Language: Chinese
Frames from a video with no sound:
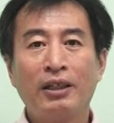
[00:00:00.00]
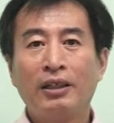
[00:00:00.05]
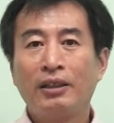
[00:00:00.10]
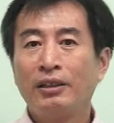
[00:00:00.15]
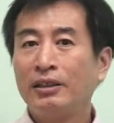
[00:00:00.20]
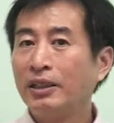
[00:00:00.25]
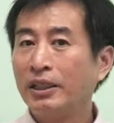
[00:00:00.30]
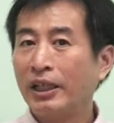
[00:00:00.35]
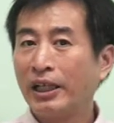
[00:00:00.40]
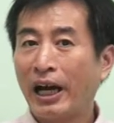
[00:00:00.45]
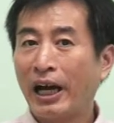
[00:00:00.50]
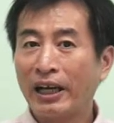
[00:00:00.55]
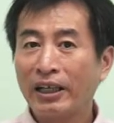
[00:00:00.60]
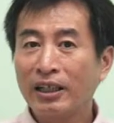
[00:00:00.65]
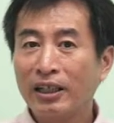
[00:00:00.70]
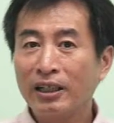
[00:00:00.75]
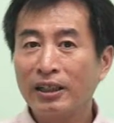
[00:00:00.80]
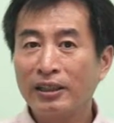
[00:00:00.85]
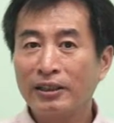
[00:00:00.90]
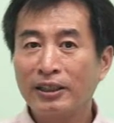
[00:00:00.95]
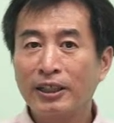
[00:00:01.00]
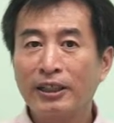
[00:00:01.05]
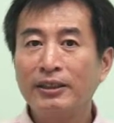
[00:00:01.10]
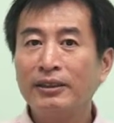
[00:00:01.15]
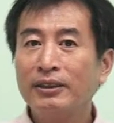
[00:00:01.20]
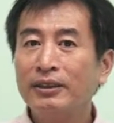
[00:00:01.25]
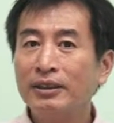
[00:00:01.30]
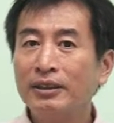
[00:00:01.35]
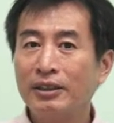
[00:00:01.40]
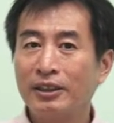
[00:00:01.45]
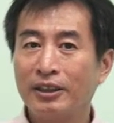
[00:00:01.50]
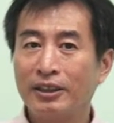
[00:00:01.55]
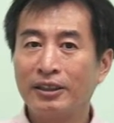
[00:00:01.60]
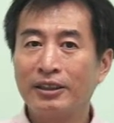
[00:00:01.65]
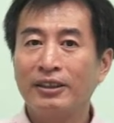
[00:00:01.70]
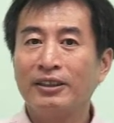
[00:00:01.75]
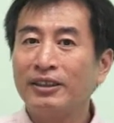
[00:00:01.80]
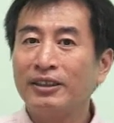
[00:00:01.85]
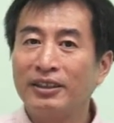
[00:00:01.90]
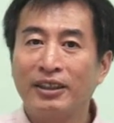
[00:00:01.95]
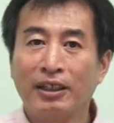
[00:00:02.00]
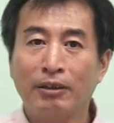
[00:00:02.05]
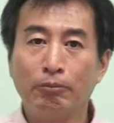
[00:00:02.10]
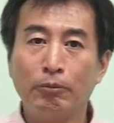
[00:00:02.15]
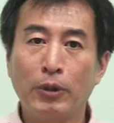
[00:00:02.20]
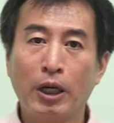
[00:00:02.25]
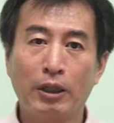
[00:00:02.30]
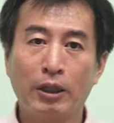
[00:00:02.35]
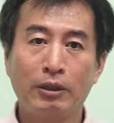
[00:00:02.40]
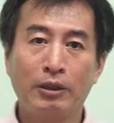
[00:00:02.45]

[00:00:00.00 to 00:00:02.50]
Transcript: 你还可以称自己是神吗？